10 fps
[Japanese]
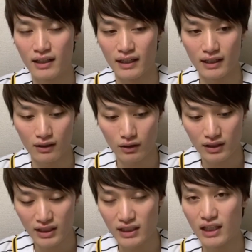
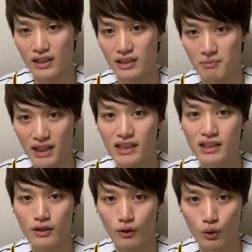えー、いきなり今
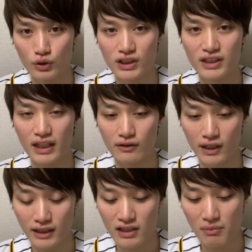一挙ごしってん
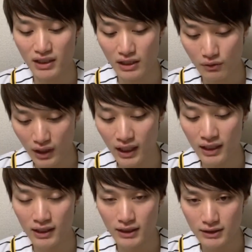食らってしまったりとか、